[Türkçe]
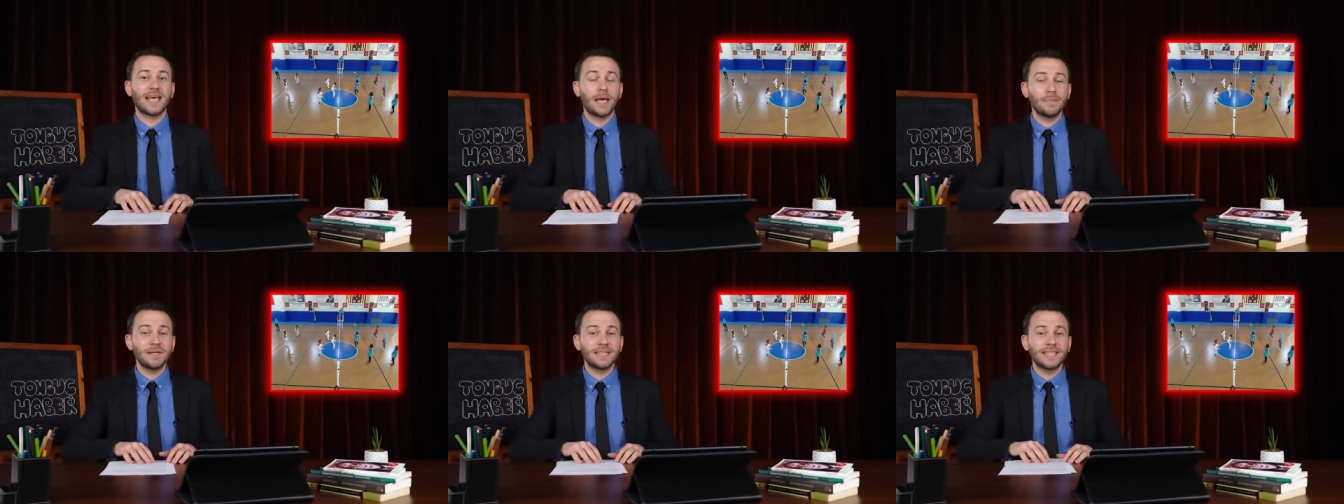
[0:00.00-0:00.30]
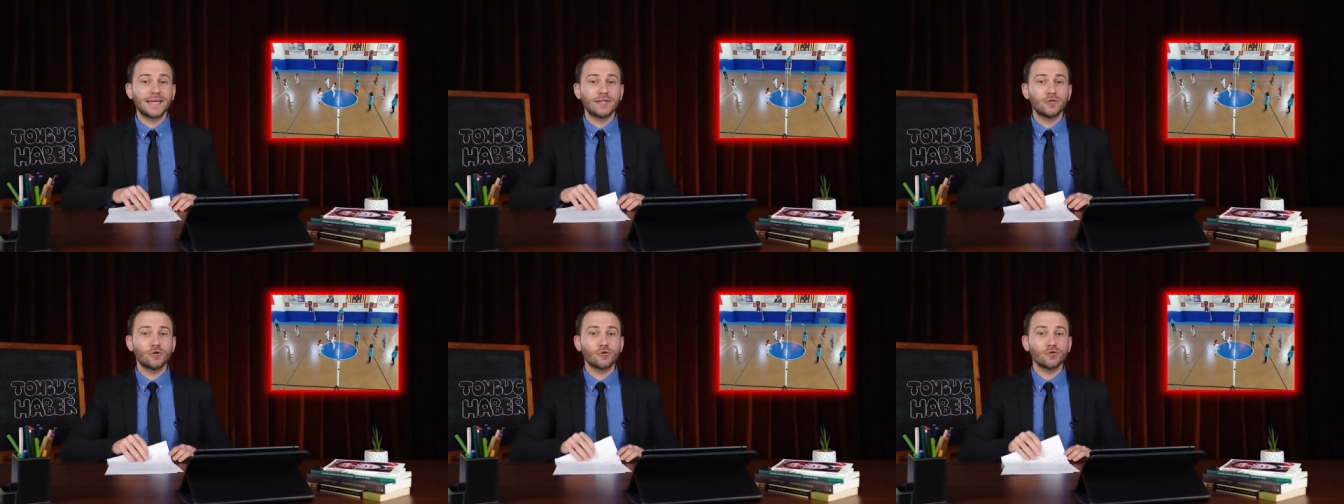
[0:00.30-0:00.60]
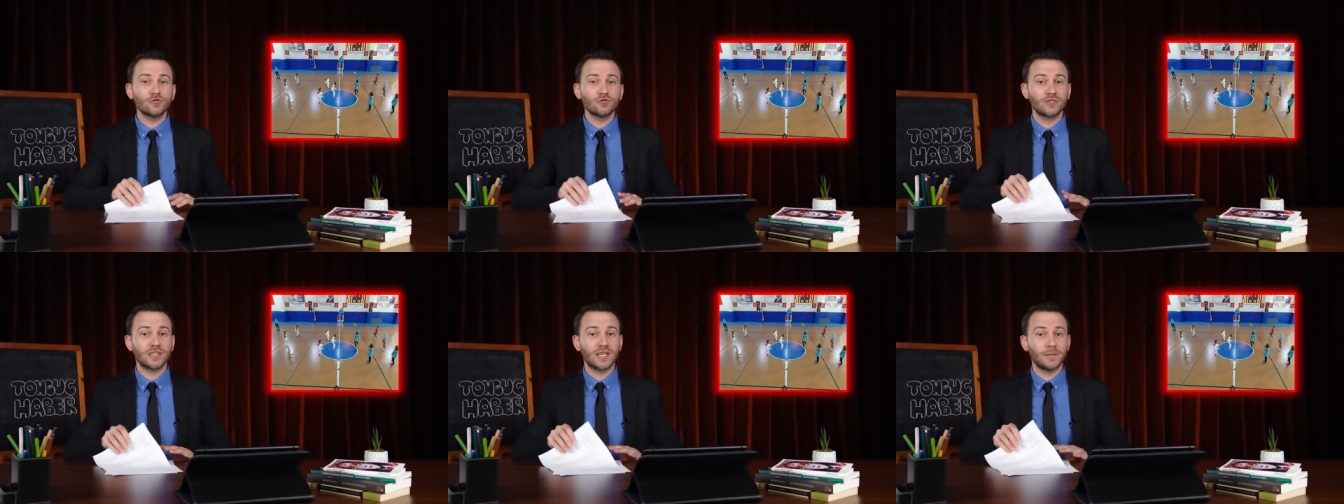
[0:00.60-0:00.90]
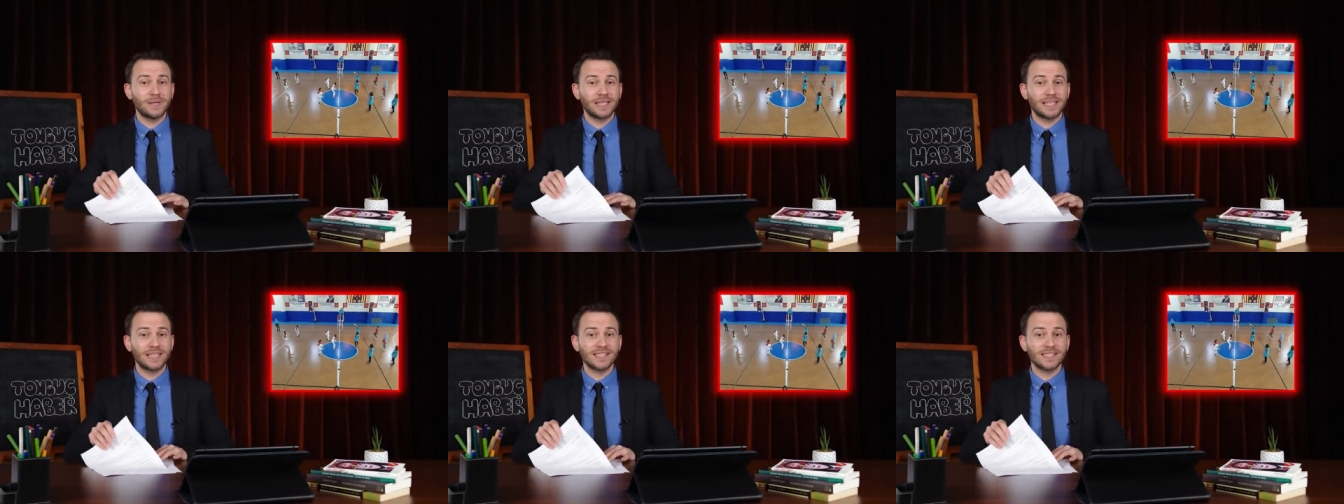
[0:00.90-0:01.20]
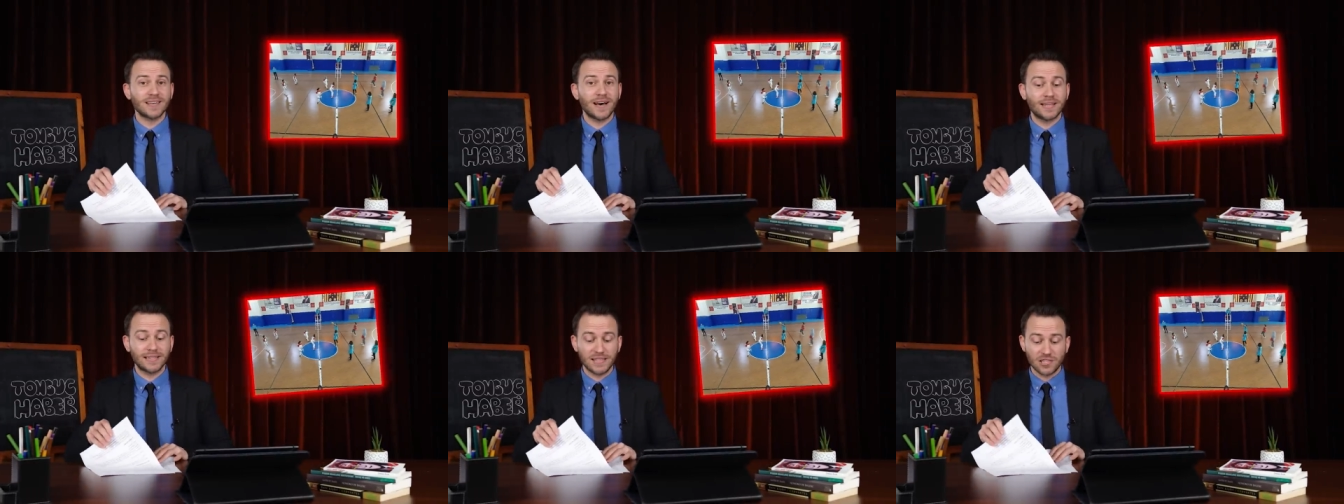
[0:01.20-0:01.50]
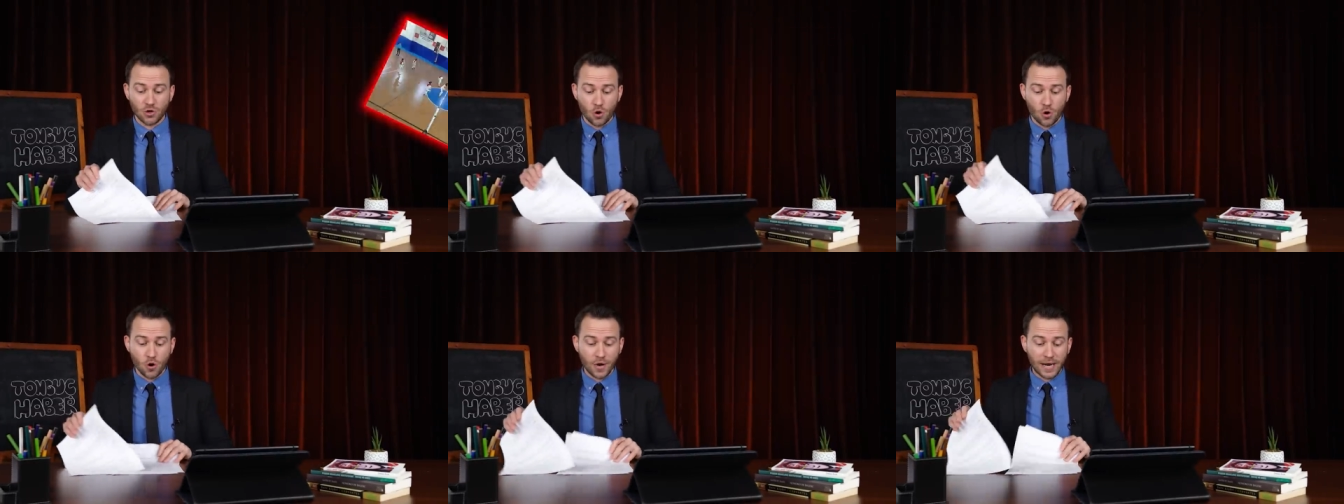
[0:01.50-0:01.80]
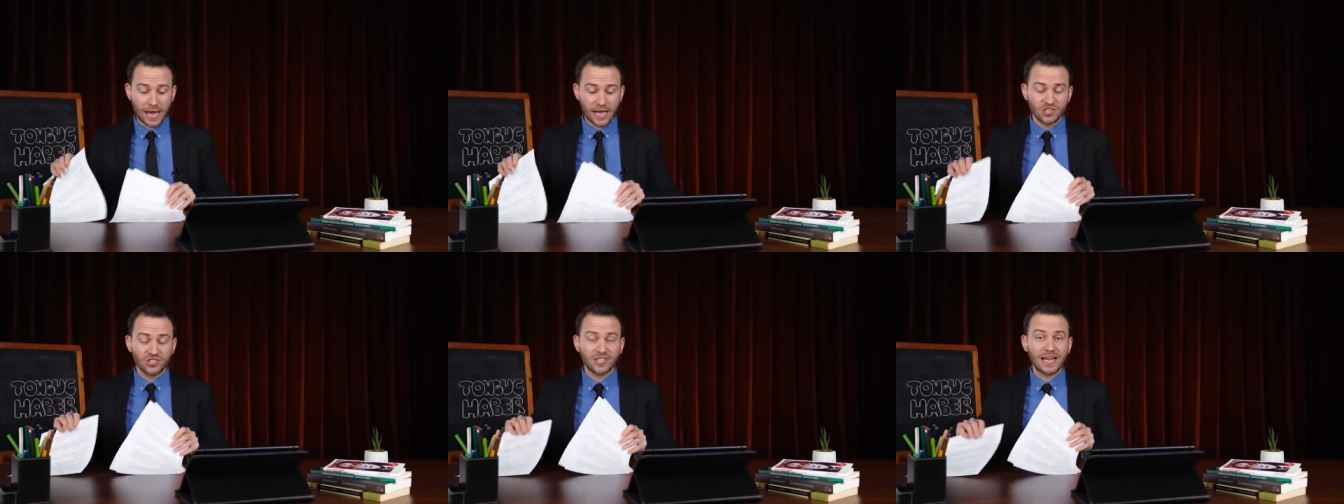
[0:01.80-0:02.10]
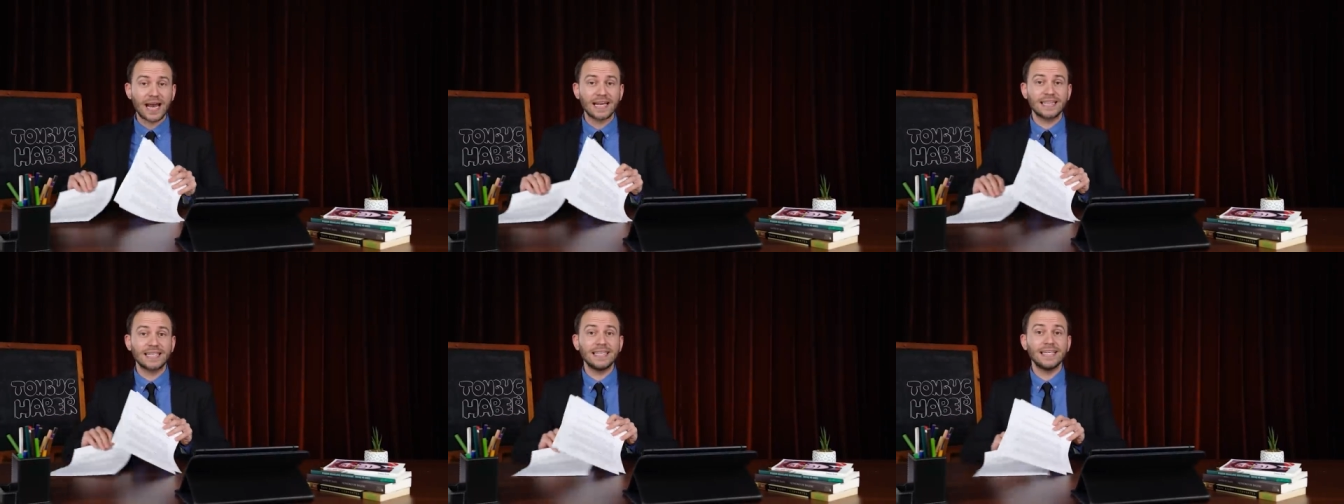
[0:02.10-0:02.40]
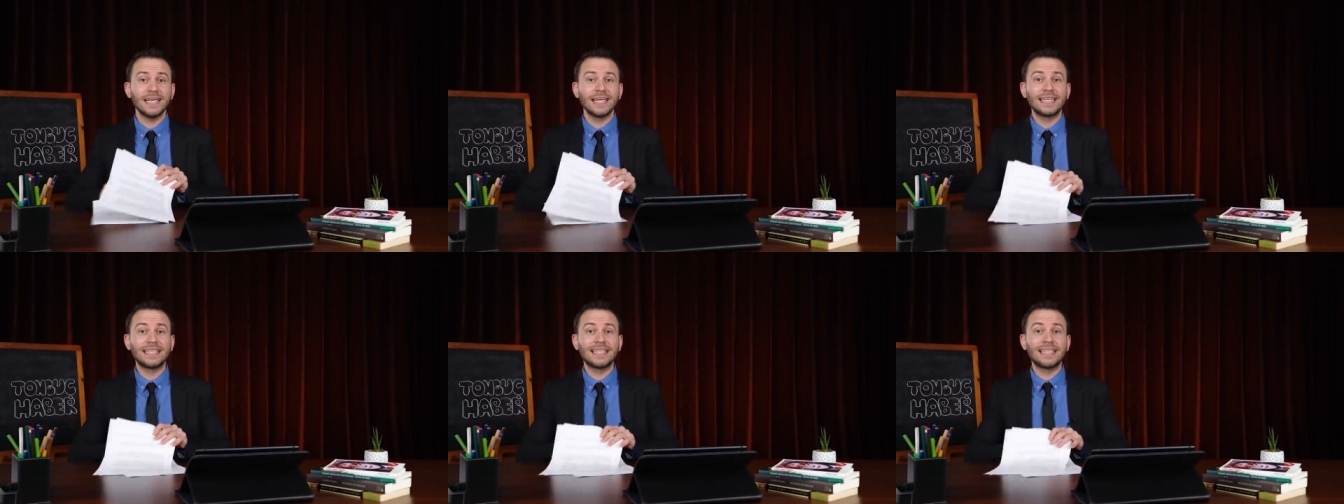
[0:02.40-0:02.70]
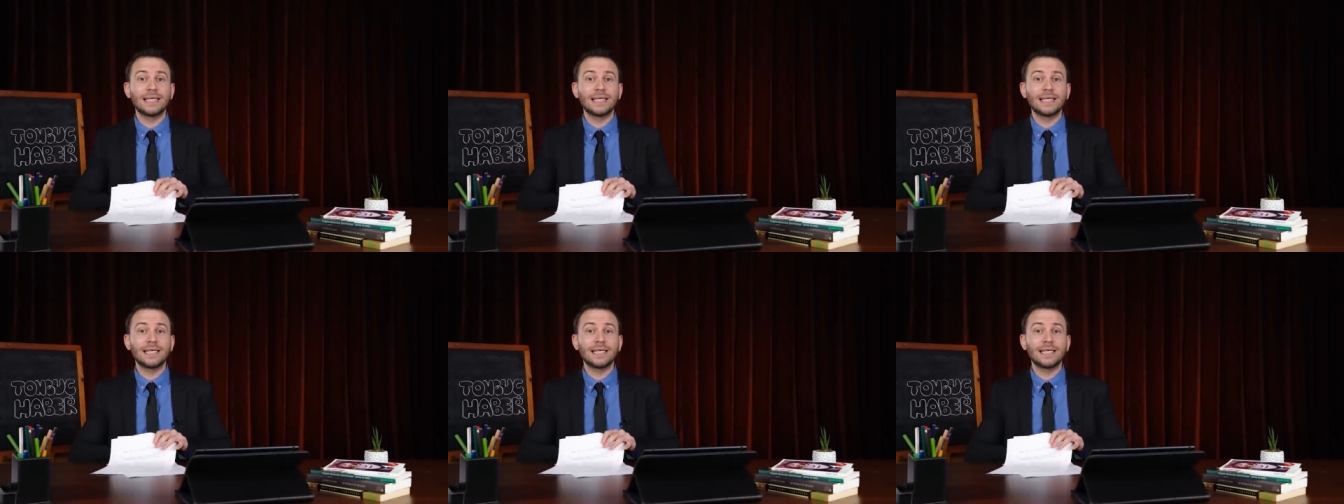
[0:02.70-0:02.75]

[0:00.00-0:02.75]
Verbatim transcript: tebrik ediyoruz. Tabii ki sadece öğrenciler değil,